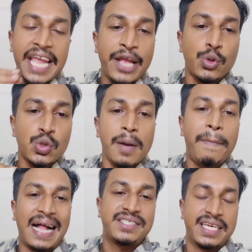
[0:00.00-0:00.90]
এতটা
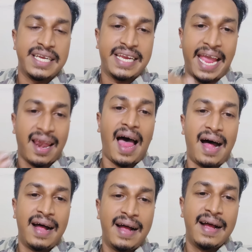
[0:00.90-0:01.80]
বাজে খেলা
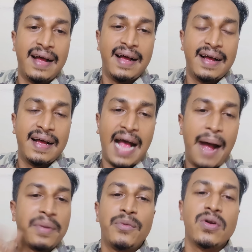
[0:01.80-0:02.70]

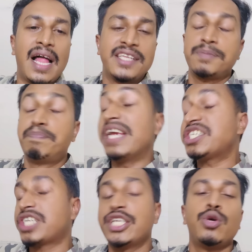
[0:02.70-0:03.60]
আমরা মনে লাস্ট বেশ
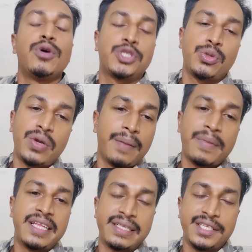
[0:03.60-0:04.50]
কিছু বছর ধরে
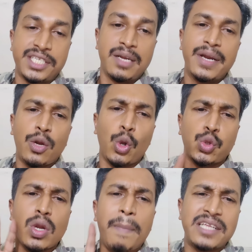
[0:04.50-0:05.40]
আমরা দেখতেছি না মানে
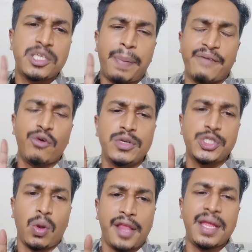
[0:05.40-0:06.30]
কতটা বাজে পারফরমেন্স
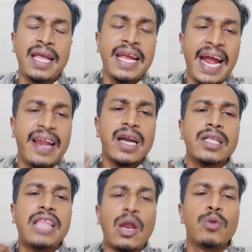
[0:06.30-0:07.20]
করা যায় এটার একটা
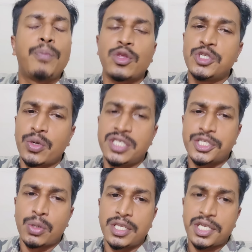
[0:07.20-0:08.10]
দারুণ প্রতিযোগিতা
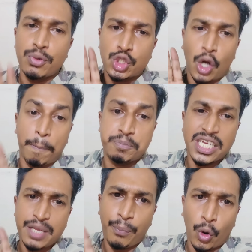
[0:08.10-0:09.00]
চলতেছে এবং
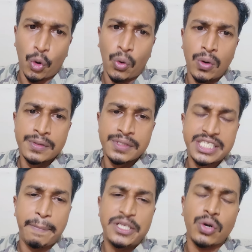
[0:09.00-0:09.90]
সবচেয়ে বড়
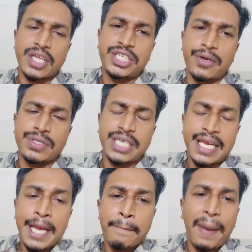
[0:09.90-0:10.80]
যে বিষয়টা সেটা হচ্ছে
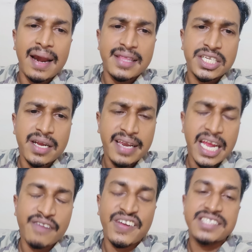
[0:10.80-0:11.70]
বাংলাদেশের
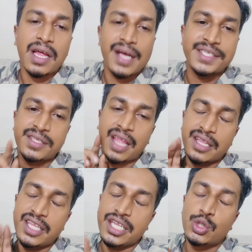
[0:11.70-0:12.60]
ক্রিকেট ফ্যান যারা আছে
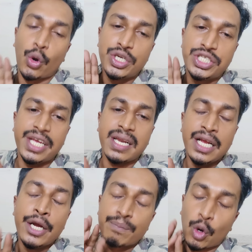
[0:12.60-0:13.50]
তাদের ধৈর্যের
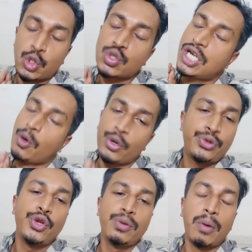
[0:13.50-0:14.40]
প্রশংসা
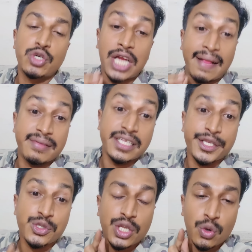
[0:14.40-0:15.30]
করতে হবে এবং শান্তিতে
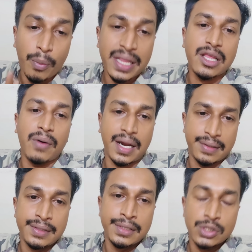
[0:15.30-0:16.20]
যদি নোবেল দেওয়ার
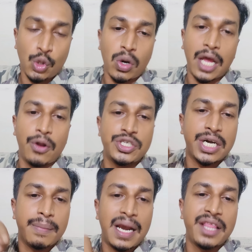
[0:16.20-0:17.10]
দরকার হয়
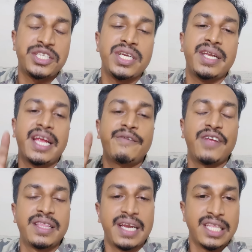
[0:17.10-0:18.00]
সেটা বাংলাদেশের ক্রিকেট
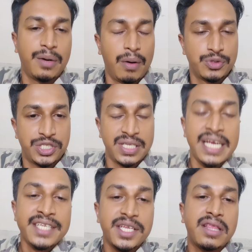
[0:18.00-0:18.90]
ফ্যানদেরকে দেওয়া উচিত
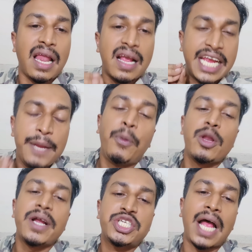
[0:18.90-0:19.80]
যে তারা কি
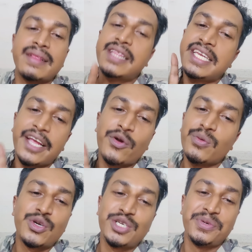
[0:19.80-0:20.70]
পরিমাণ শান্তি নিয়ে এখনো
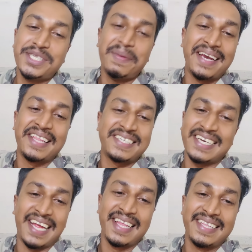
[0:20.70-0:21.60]
বসে বসে বাংলাদেশের
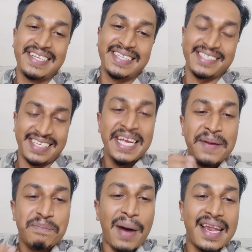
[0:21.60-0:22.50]
খেলা দেখতেছে
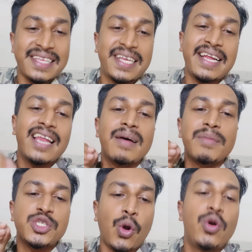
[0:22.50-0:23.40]
বাংলাদেশের খেলা
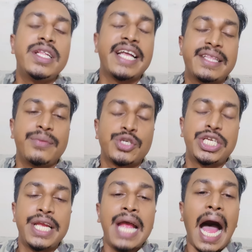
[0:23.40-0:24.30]
আমরা যখনই দেখতে
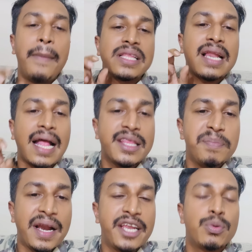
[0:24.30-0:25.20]
বসি আমাদের হাতে
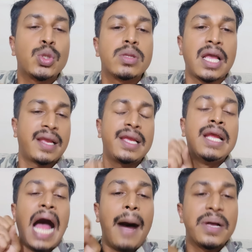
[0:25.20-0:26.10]
পানির বোতল থাকে
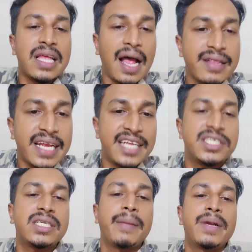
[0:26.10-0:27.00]
আমাদের হাতে
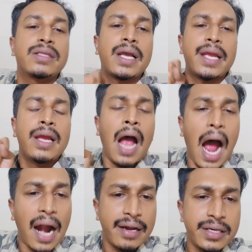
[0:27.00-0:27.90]
গ্যাসের ট্যাবলেট থাকে
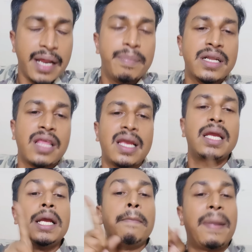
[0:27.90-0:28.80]
হার্টের ট্যাবলেট থাকে
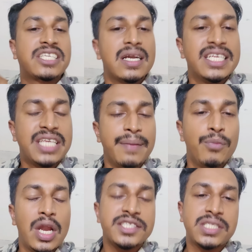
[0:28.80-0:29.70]
বাসার নিচে
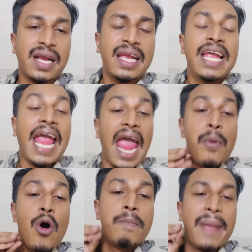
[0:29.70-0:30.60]
অ্যাম্বুলেন্স থাকে
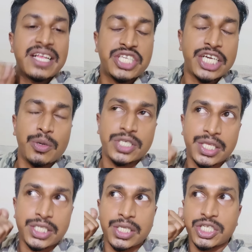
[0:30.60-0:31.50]
এবং ম্যাচ শেষ হওয়ার
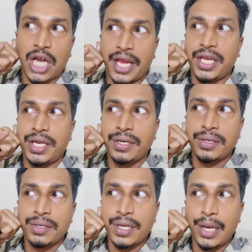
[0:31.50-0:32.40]
সাথে সাথে শাহিন
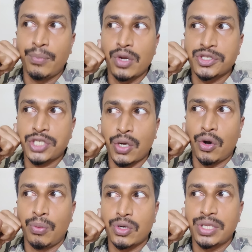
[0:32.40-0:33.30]
অ্যাম্বুলেন্সটা
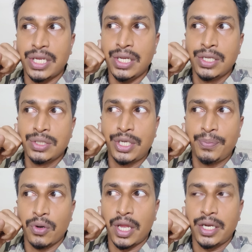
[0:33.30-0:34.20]
খবর দে
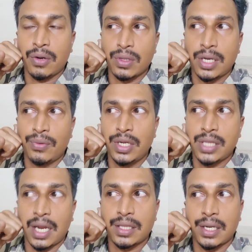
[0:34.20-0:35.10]
ট্রিপল লাইনে কথা বলি
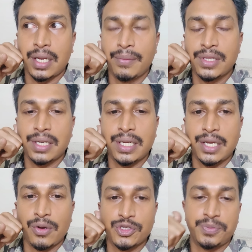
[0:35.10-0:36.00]
তাড়াতাড়ি আমাদেরকে
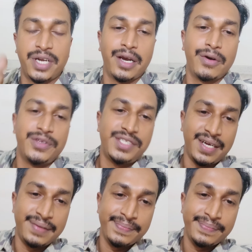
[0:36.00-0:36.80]
কি হসপিটালে লই যা